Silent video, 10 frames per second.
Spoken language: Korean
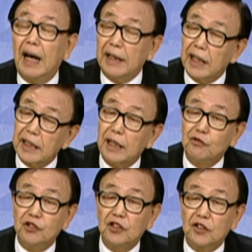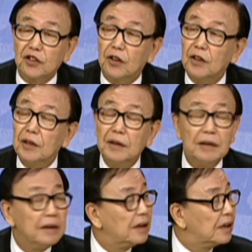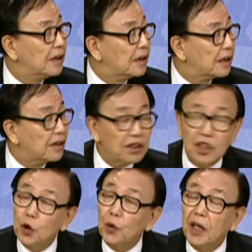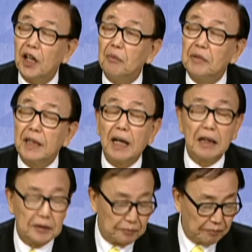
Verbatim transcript: 하나하나 뒤져서 그래서 기록해야 합니다.